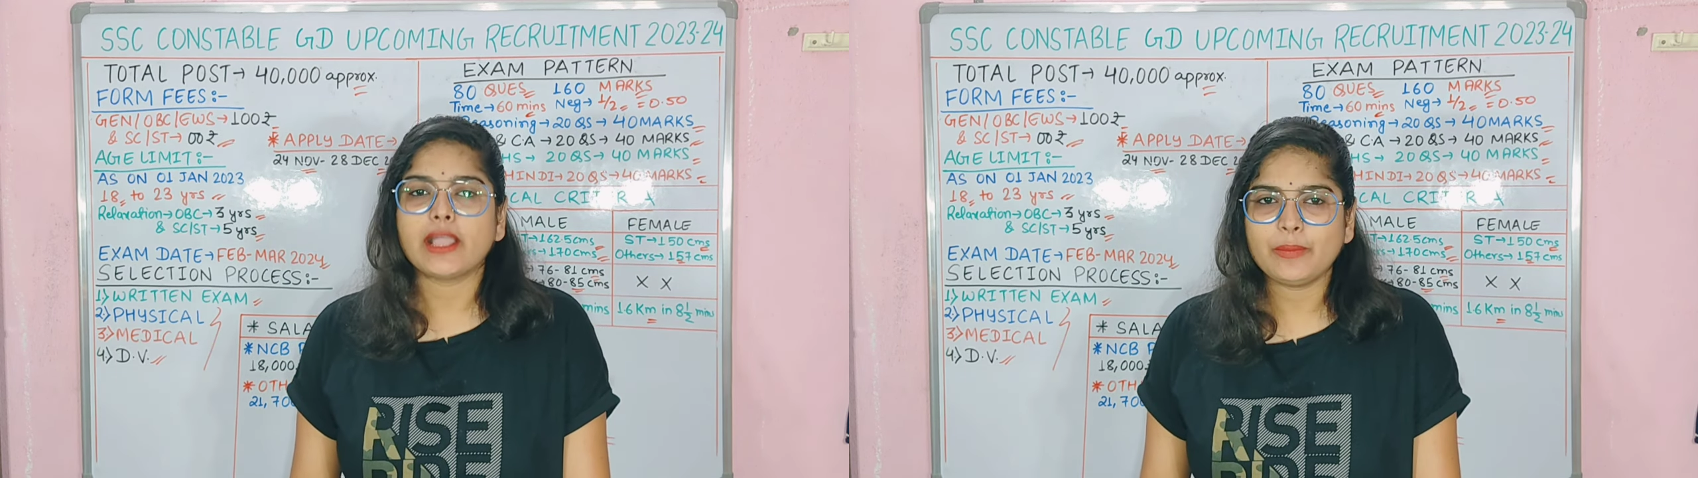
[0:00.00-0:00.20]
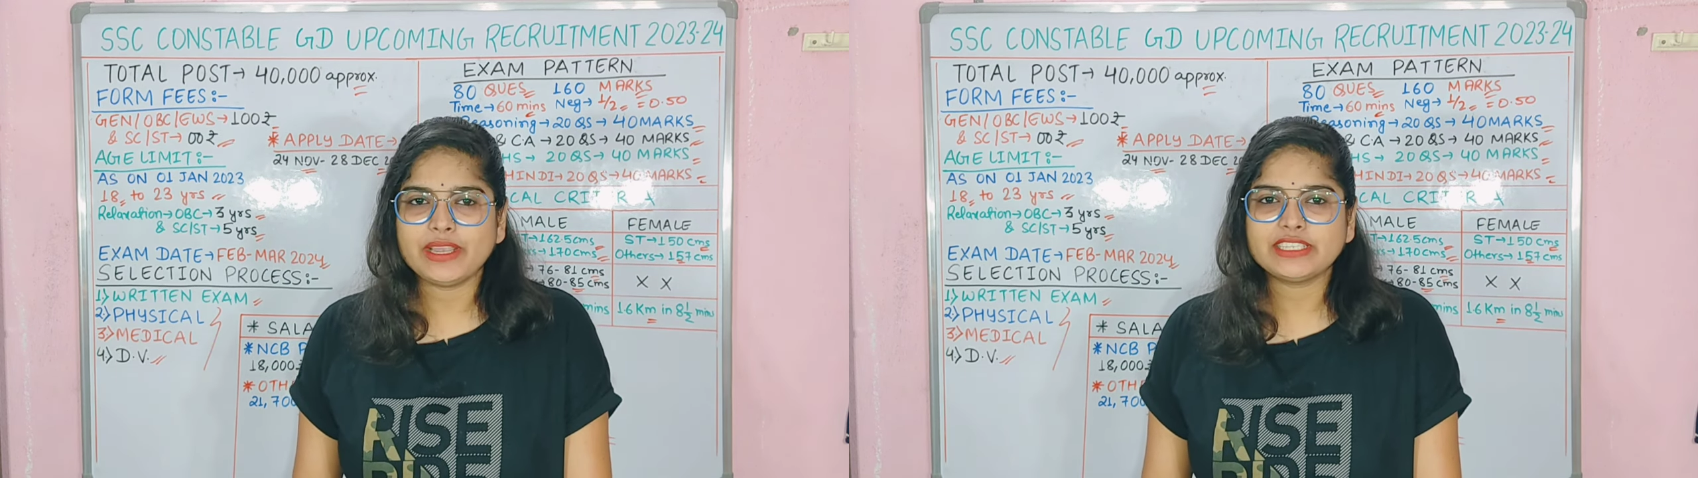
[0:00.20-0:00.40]

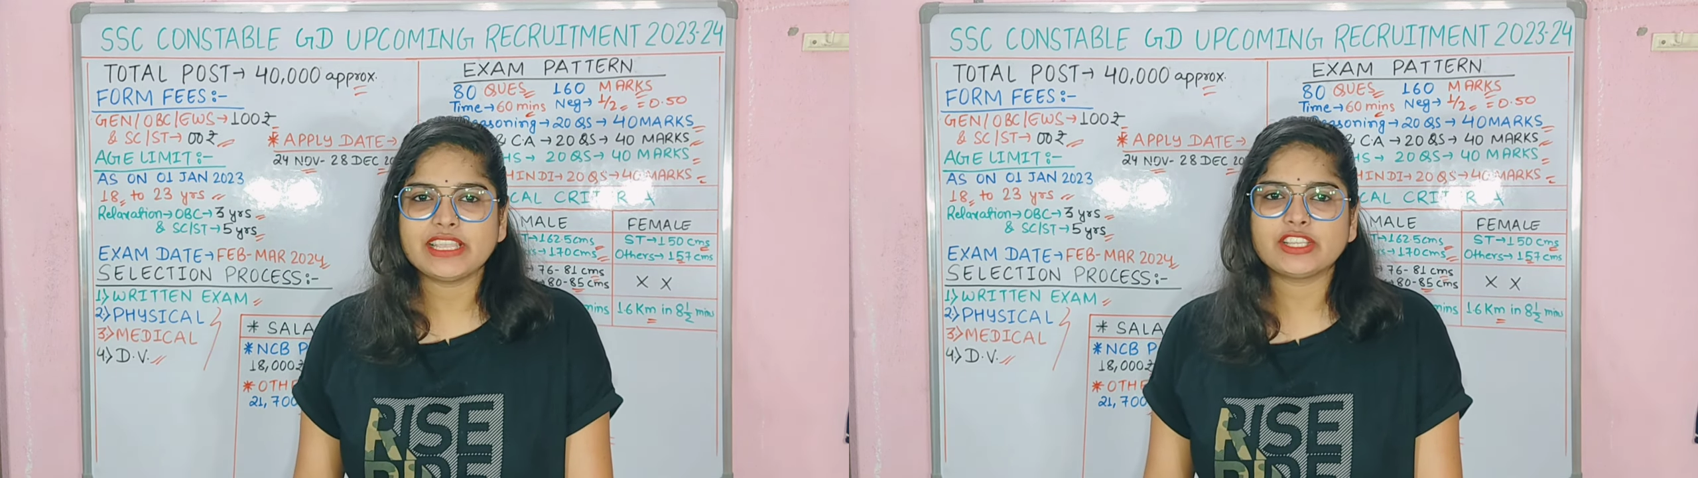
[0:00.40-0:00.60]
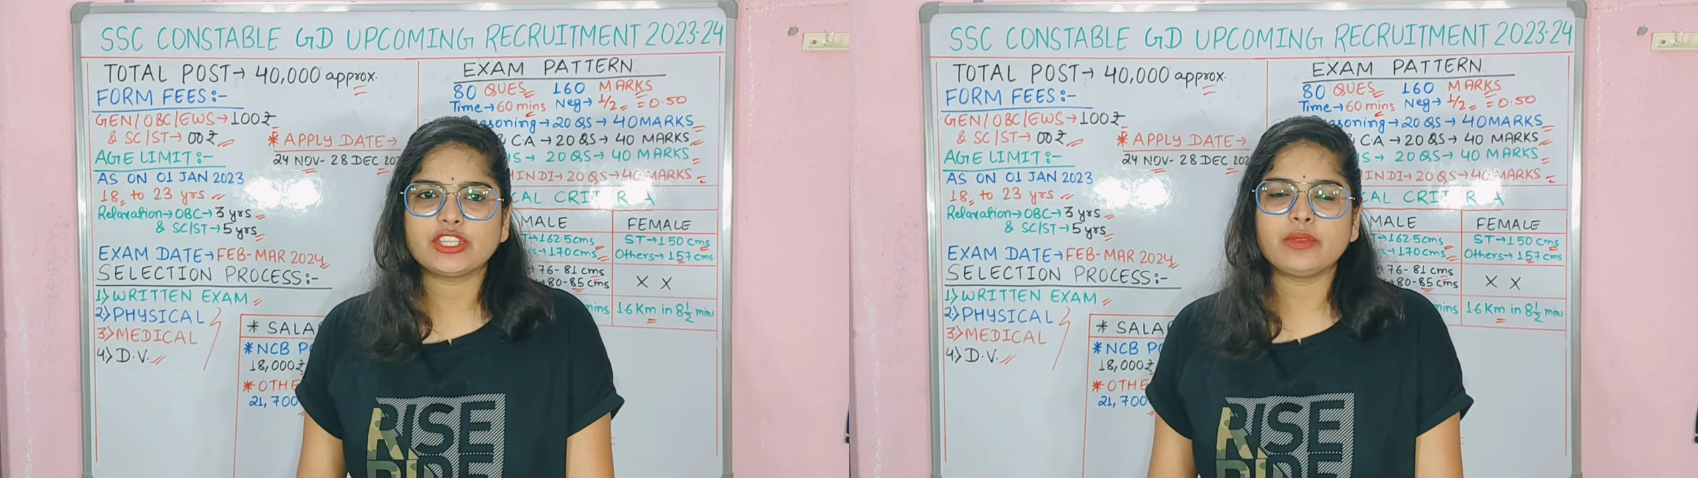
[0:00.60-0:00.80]
कमेंट
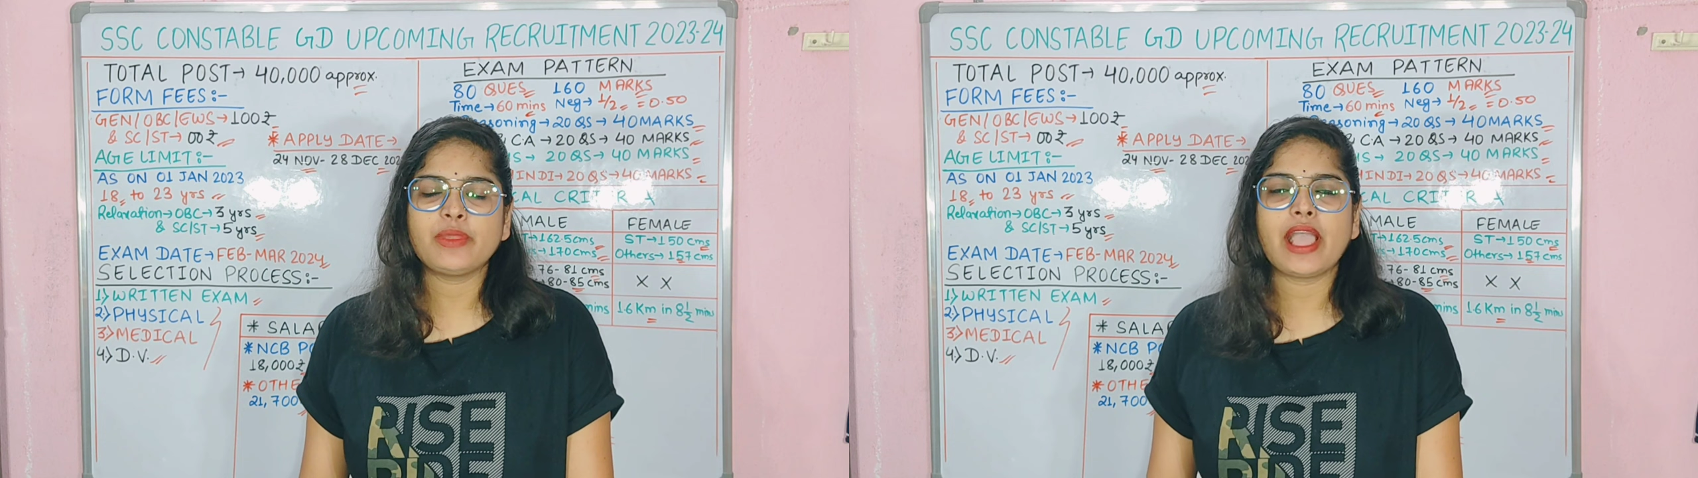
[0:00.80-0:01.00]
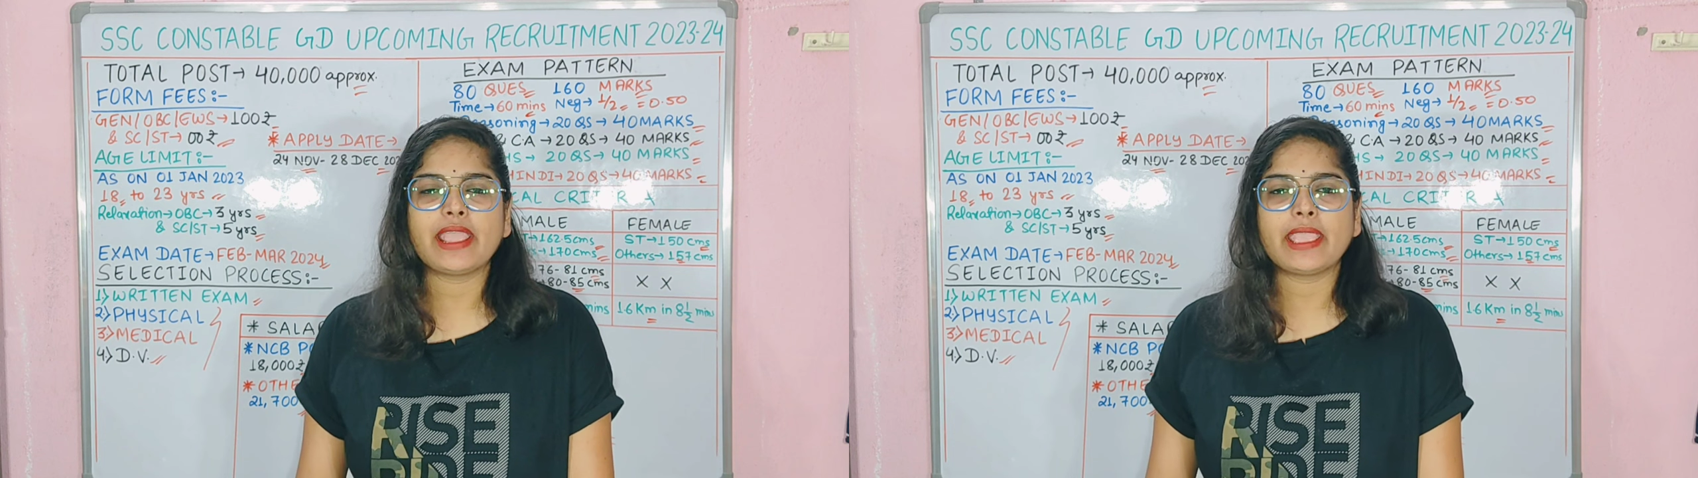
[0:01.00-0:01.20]
सेक्शन
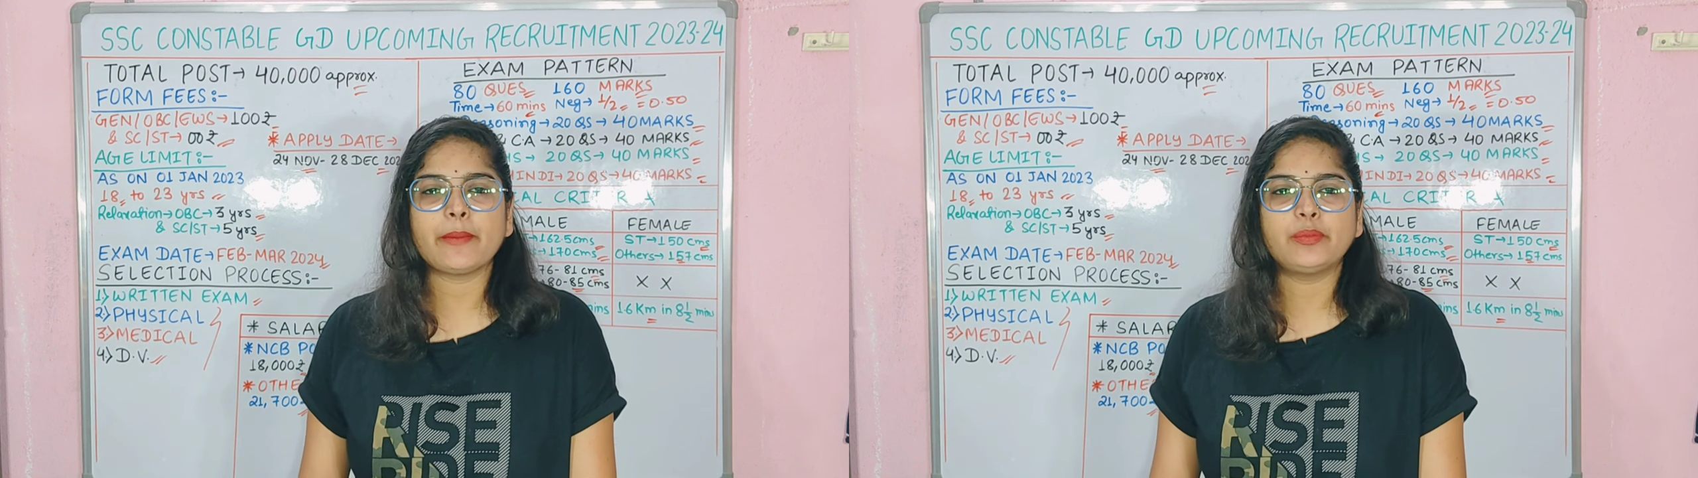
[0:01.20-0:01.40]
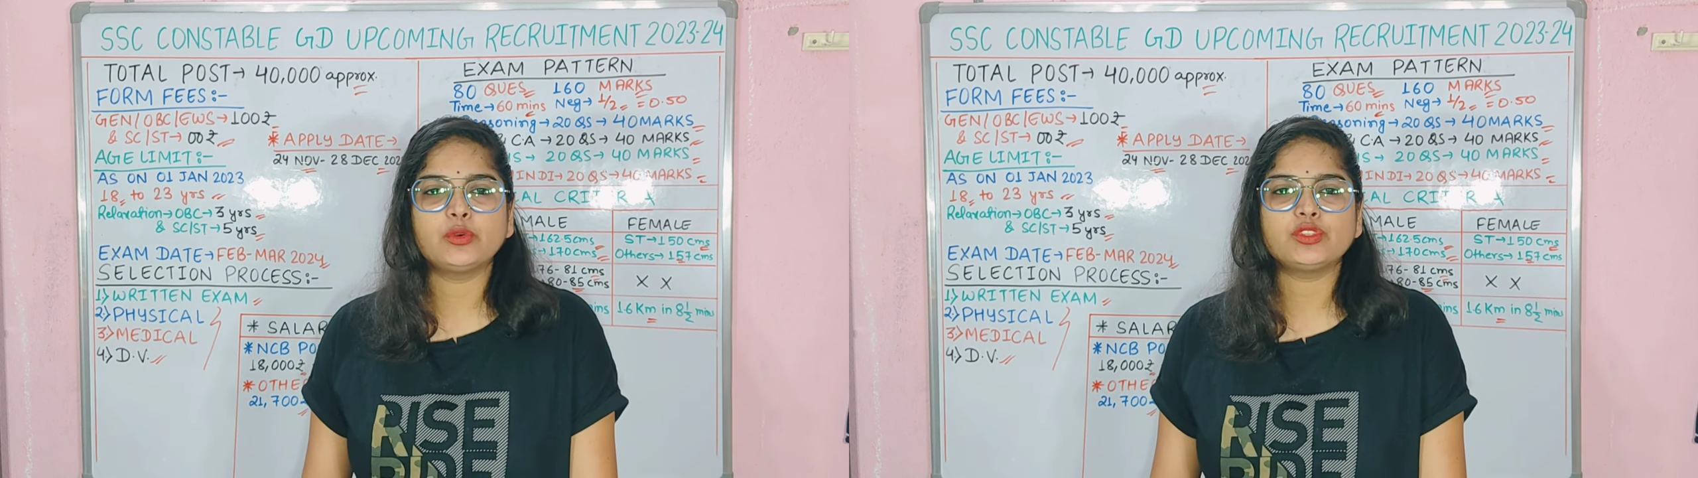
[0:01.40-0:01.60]
में आके
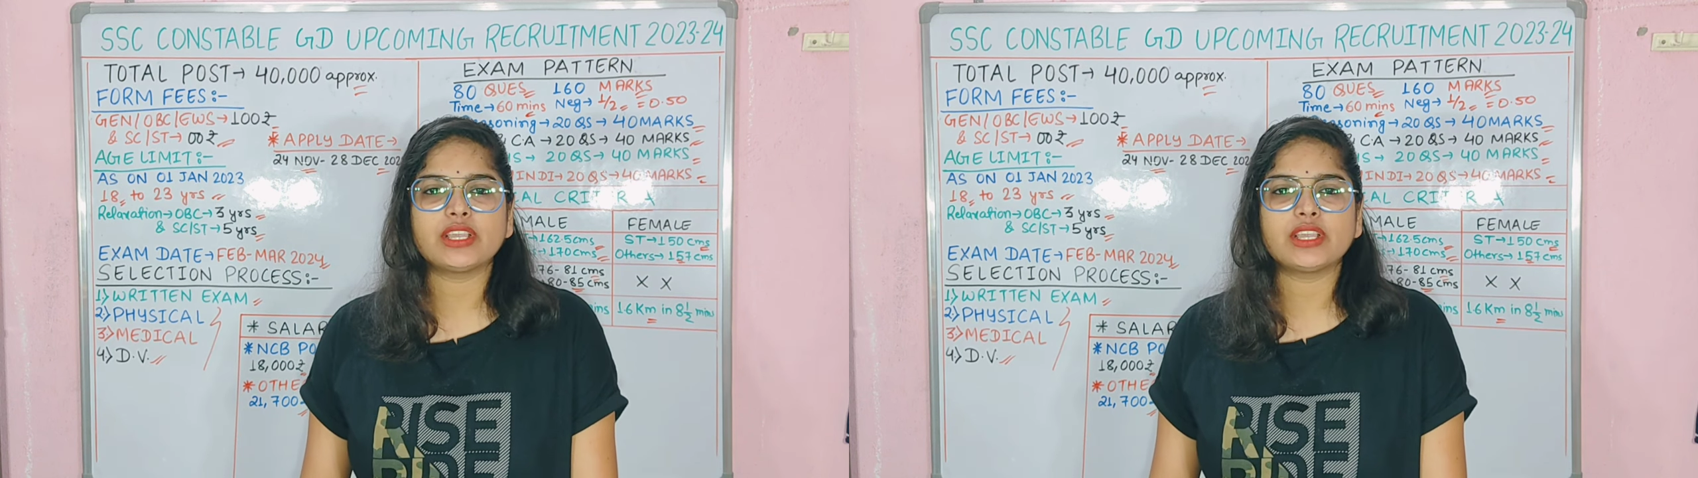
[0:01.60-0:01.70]
आप पूछ